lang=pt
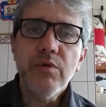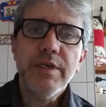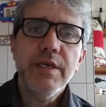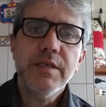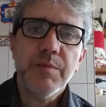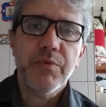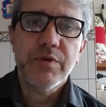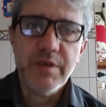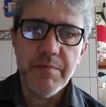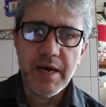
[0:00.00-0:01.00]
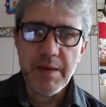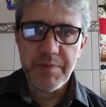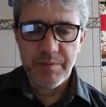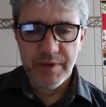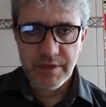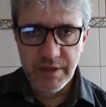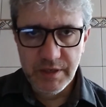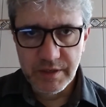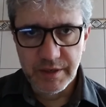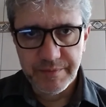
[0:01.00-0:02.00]
quis aproximar a minha
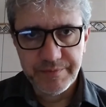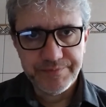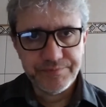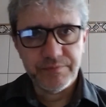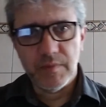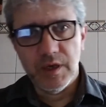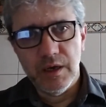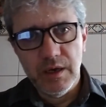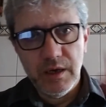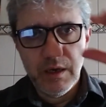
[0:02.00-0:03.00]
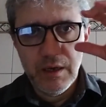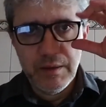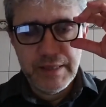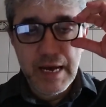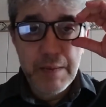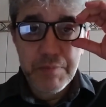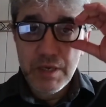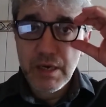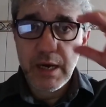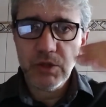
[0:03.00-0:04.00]
pesquisa uh, da
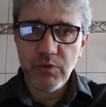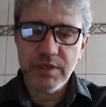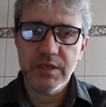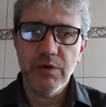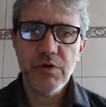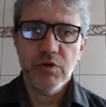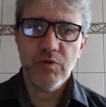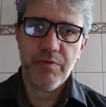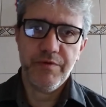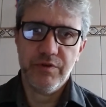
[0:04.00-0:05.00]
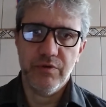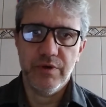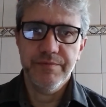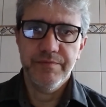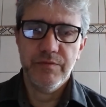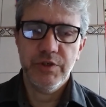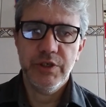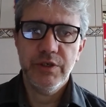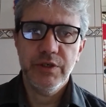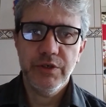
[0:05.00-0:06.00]
minha atuação enquanto professor
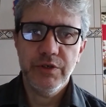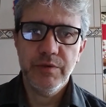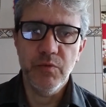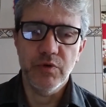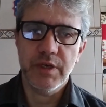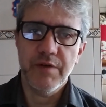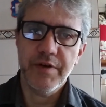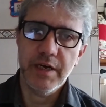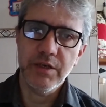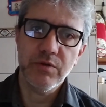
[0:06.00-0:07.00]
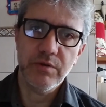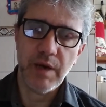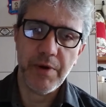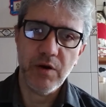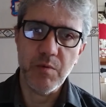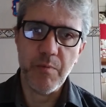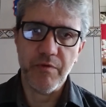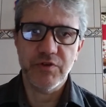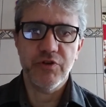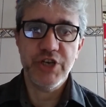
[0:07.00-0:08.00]
de, de música. Na verdade, eu trabalho como
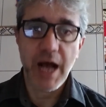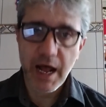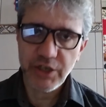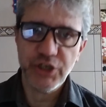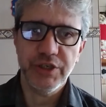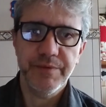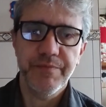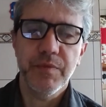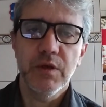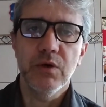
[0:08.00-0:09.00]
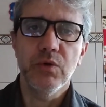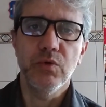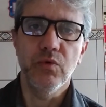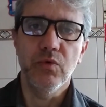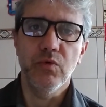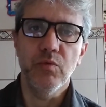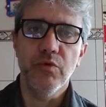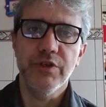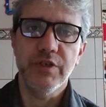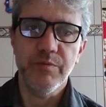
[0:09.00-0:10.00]
professor de arte no
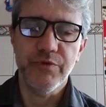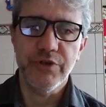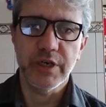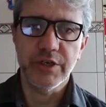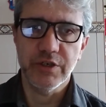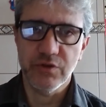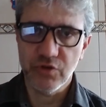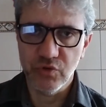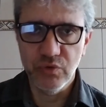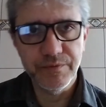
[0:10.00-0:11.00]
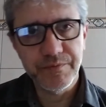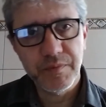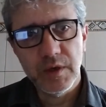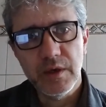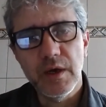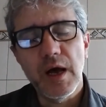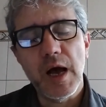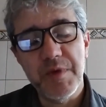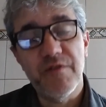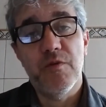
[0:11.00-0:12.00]
município de Caxias do Sul. A
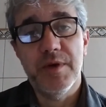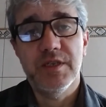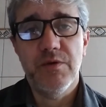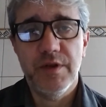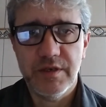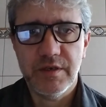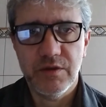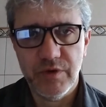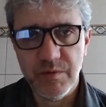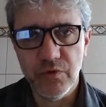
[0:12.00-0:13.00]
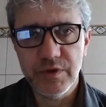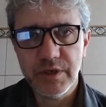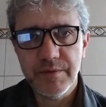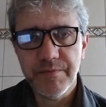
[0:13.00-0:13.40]
minha formação é licenciatura em música.